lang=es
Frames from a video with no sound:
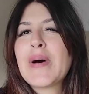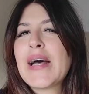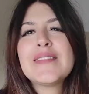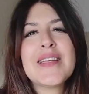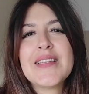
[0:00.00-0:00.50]

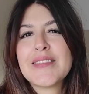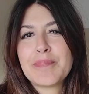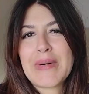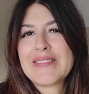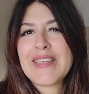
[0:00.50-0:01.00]
Basta de
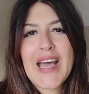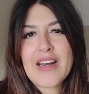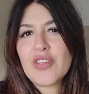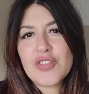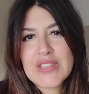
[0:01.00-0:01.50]

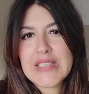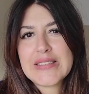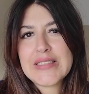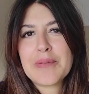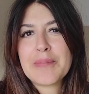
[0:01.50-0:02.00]
patearnos y
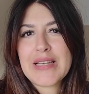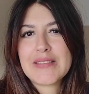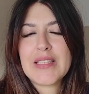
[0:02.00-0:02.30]
decir más